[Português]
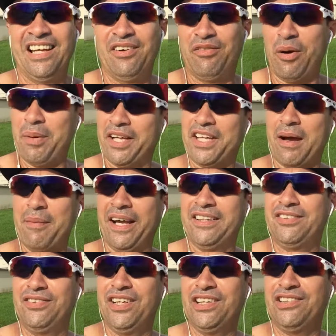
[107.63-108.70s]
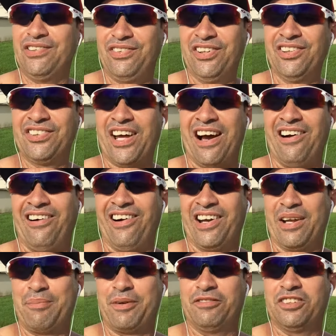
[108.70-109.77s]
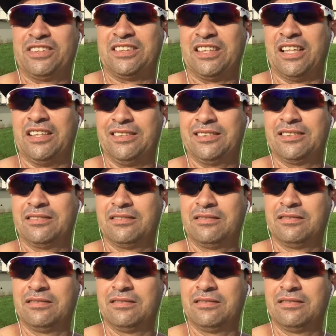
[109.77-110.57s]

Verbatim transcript: Vou mandar mais vídeo, viu? Da hora para vocês.